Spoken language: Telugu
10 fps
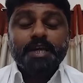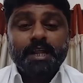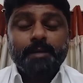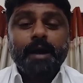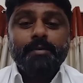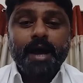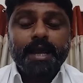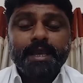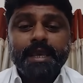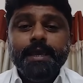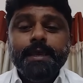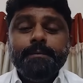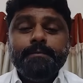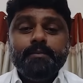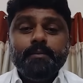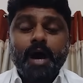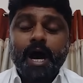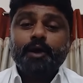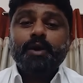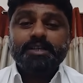చంద్రబాబు గారికి
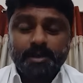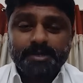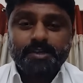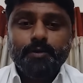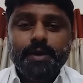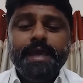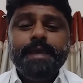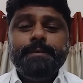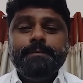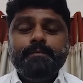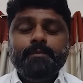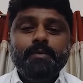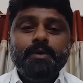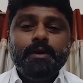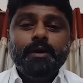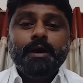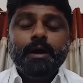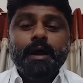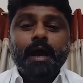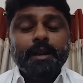ఆరోగ్య సమస్యలు ఉన్నాయి
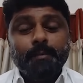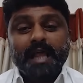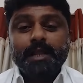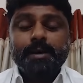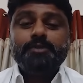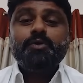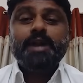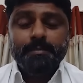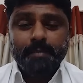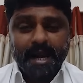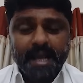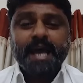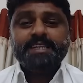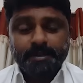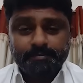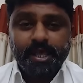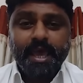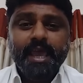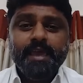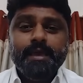అని బాధపడుతుండని మేడం గారు చెప్తే
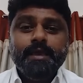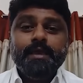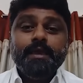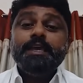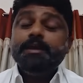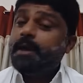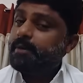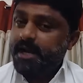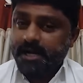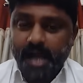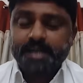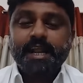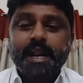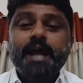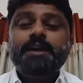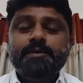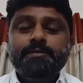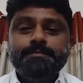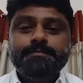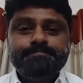ఈమెమన్నా డాక్టరా అంటాడు
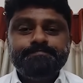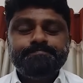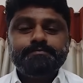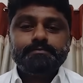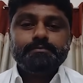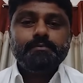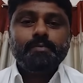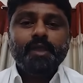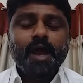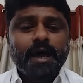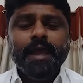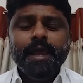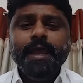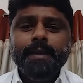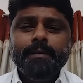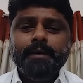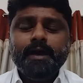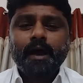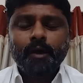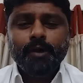అరే
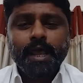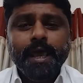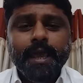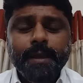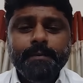హౌలే